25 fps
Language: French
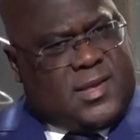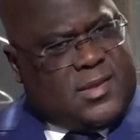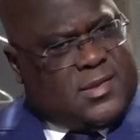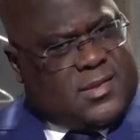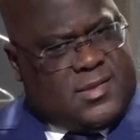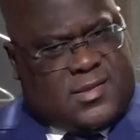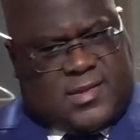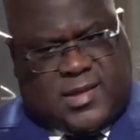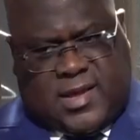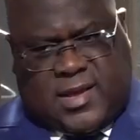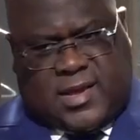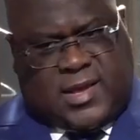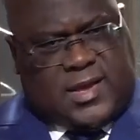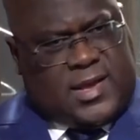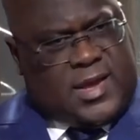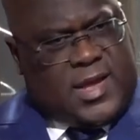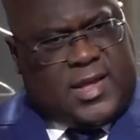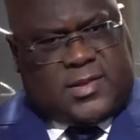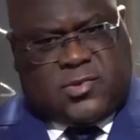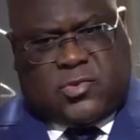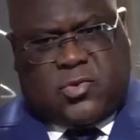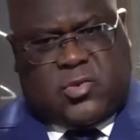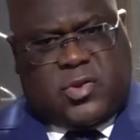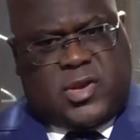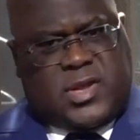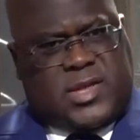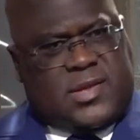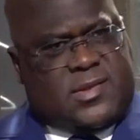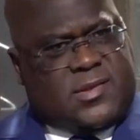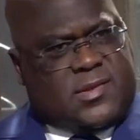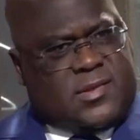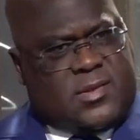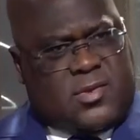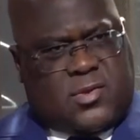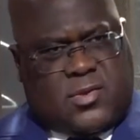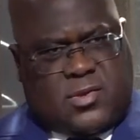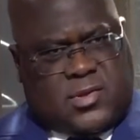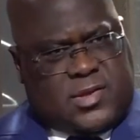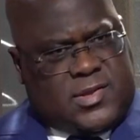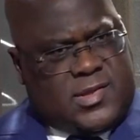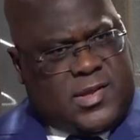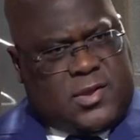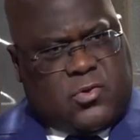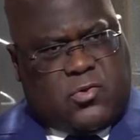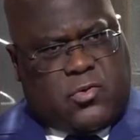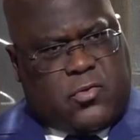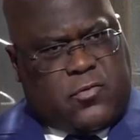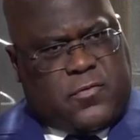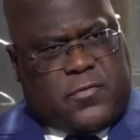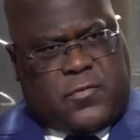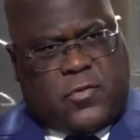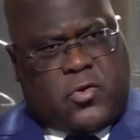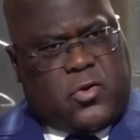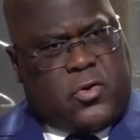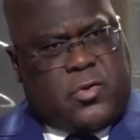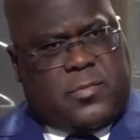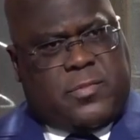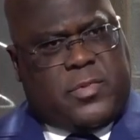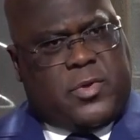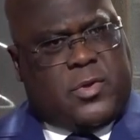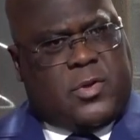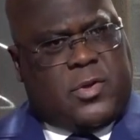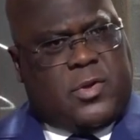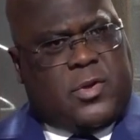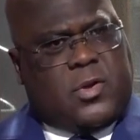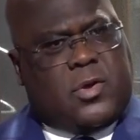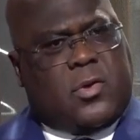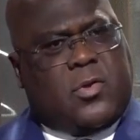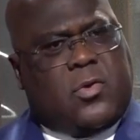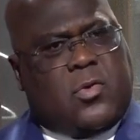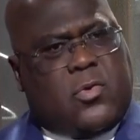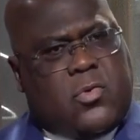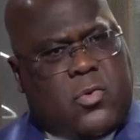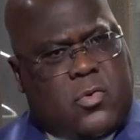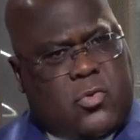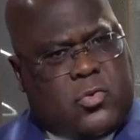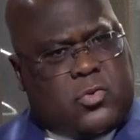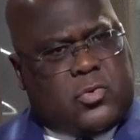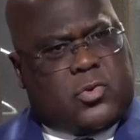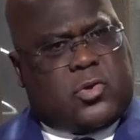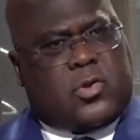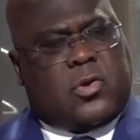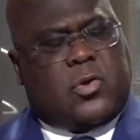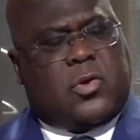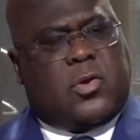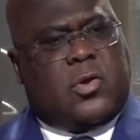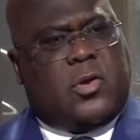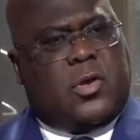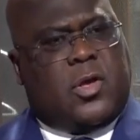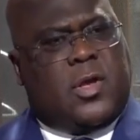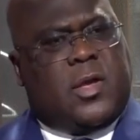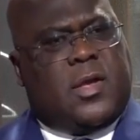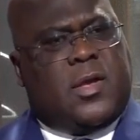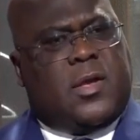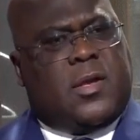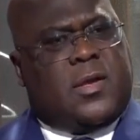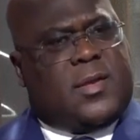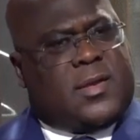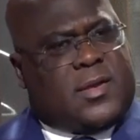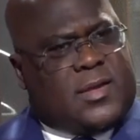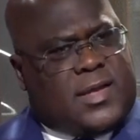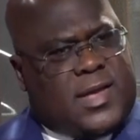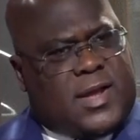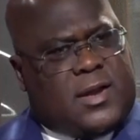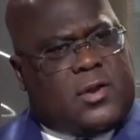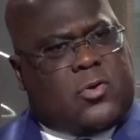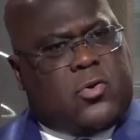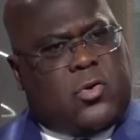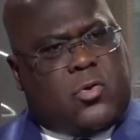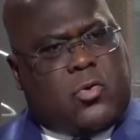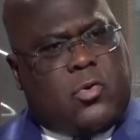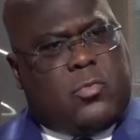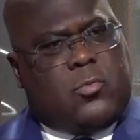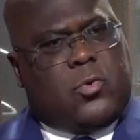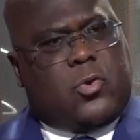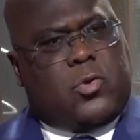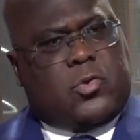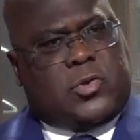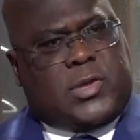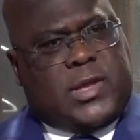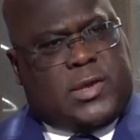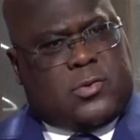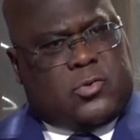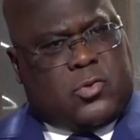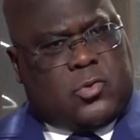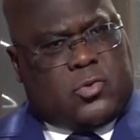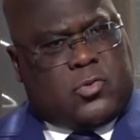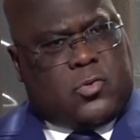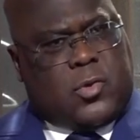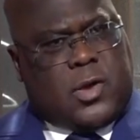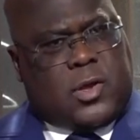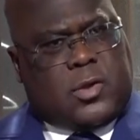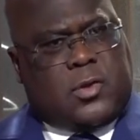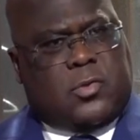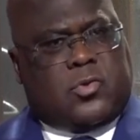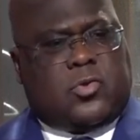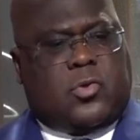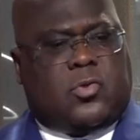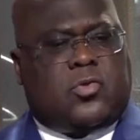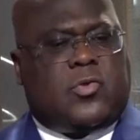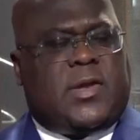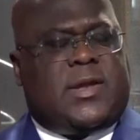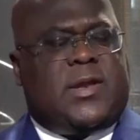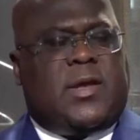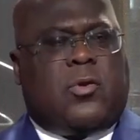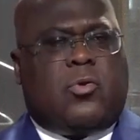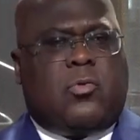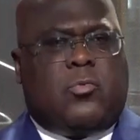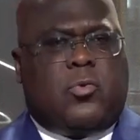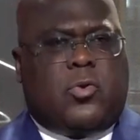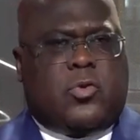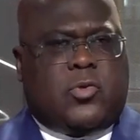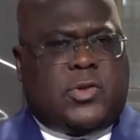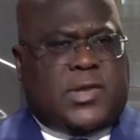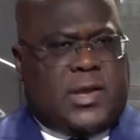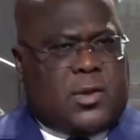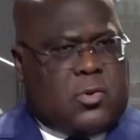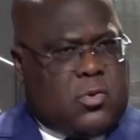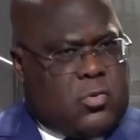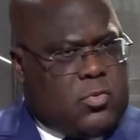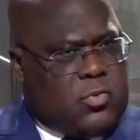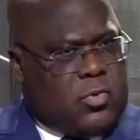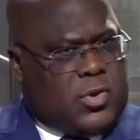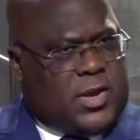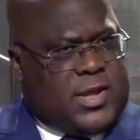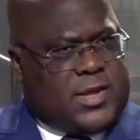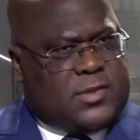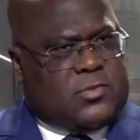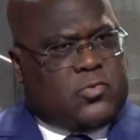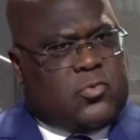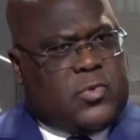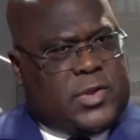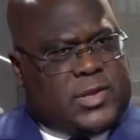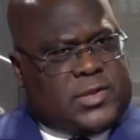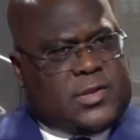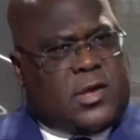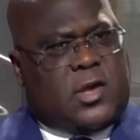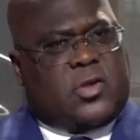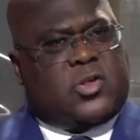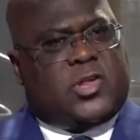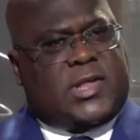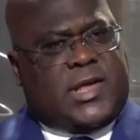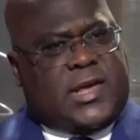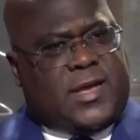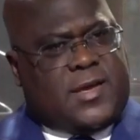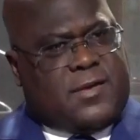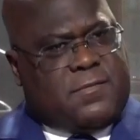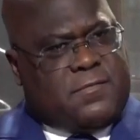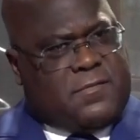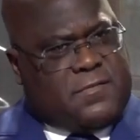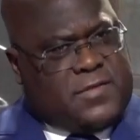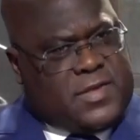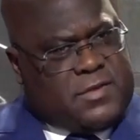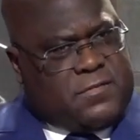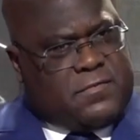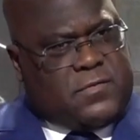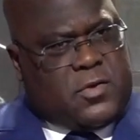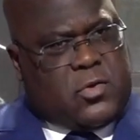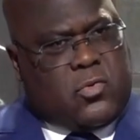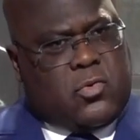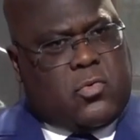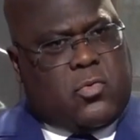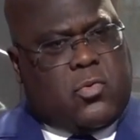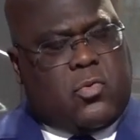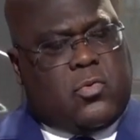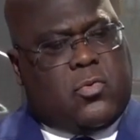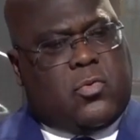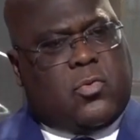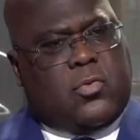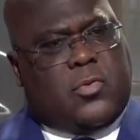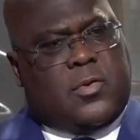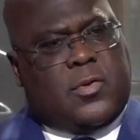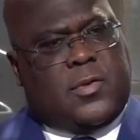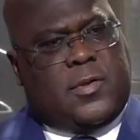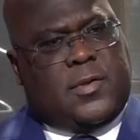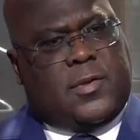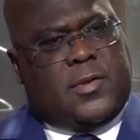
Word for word: ségrégationnistes, xénophobes contre quelques communautés que ce soit, que ce soit des communautés congolaises ou étrangères vivant au Congo.